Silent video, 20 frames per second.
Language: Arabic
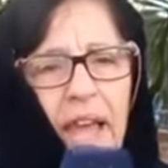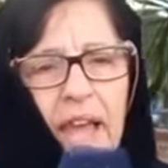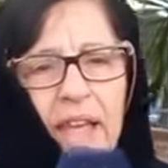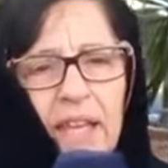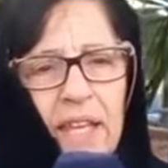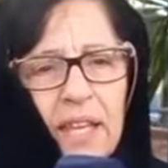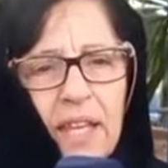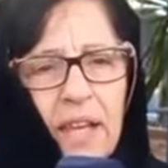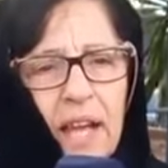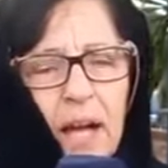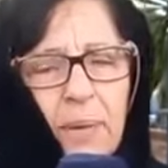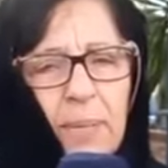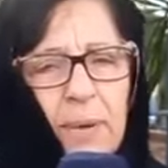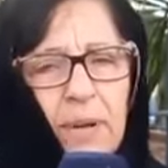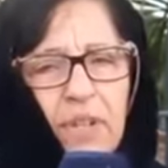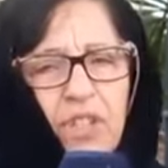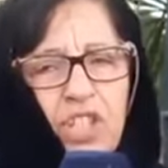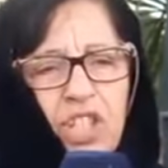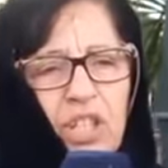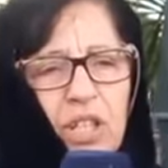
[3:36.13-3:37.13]
اي
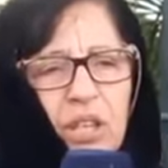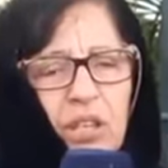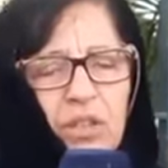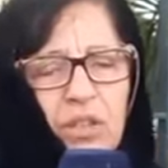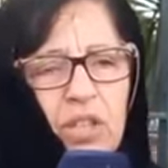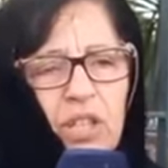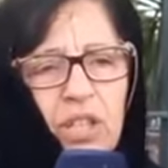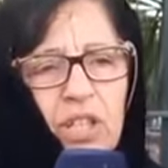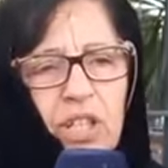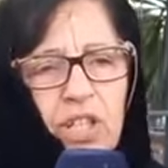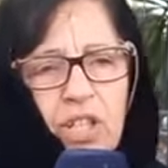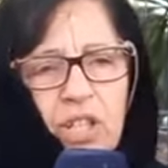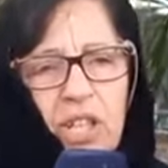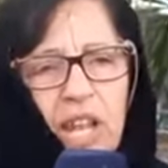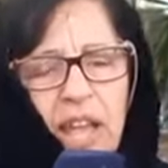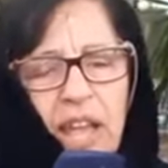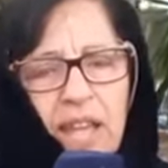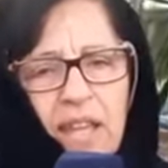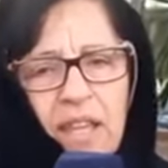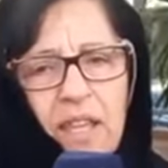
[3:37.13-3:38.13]
امر جي جي
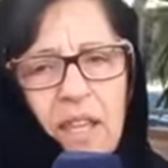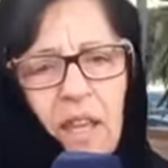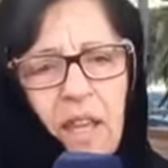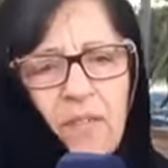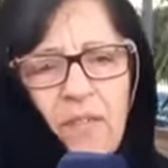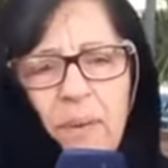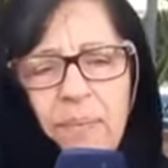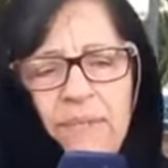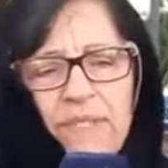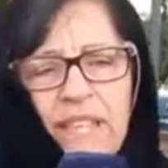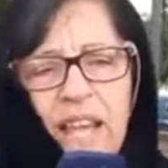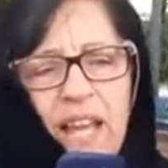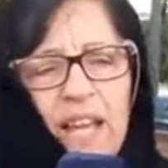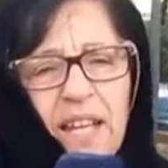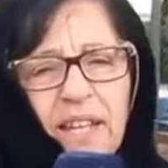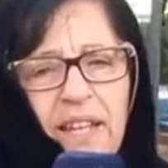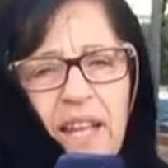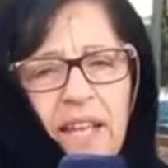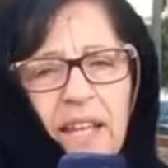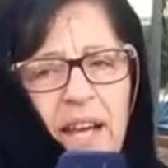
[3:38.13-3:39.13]
جنائي
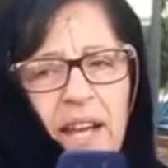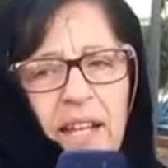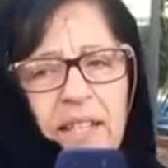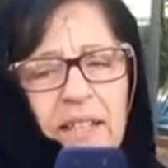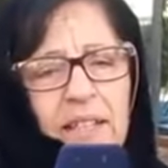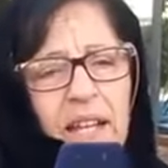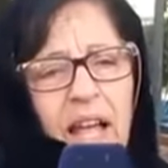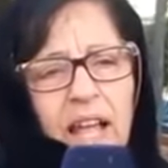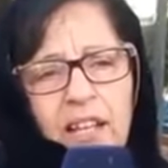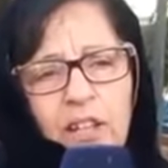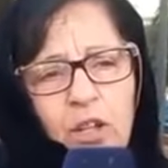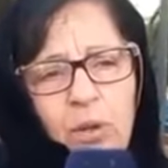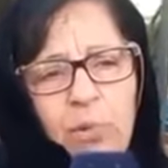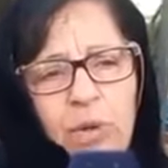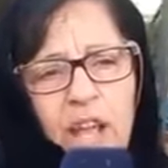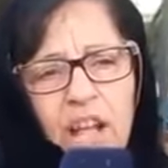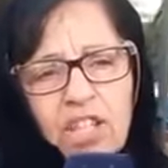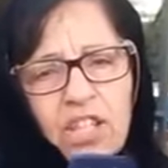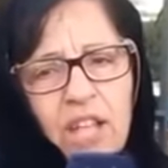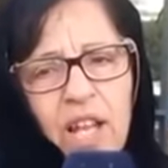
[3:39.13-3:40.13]
فبالتالي حنايا غناضلوا
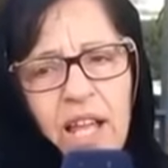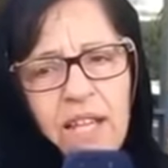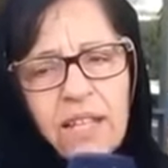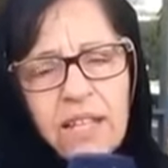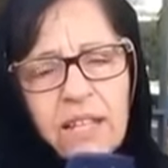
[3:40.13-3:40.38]
من اجل